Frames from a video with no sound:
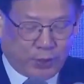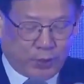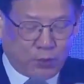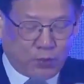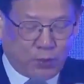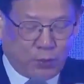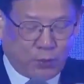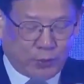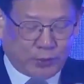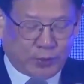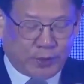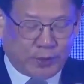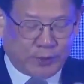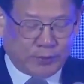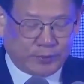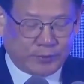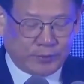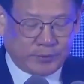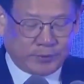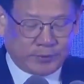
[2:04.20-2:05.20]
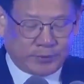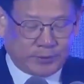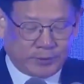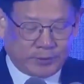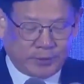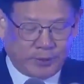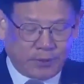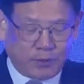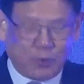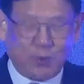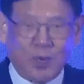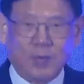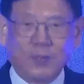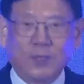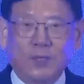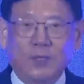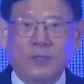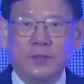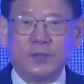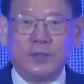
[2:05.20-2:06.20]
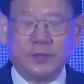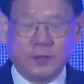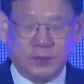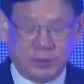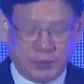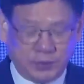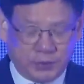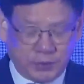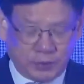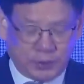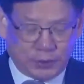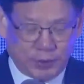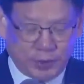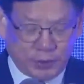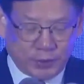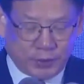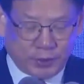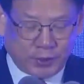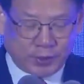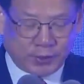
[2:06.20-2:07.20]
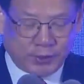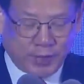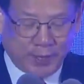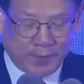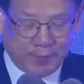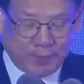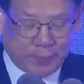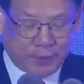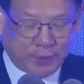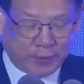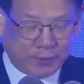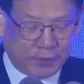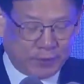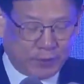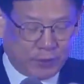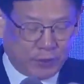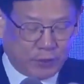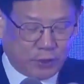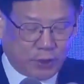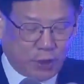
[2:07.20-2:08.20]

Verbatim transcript: интернета вещей, больших данных и искусственного интеллекта.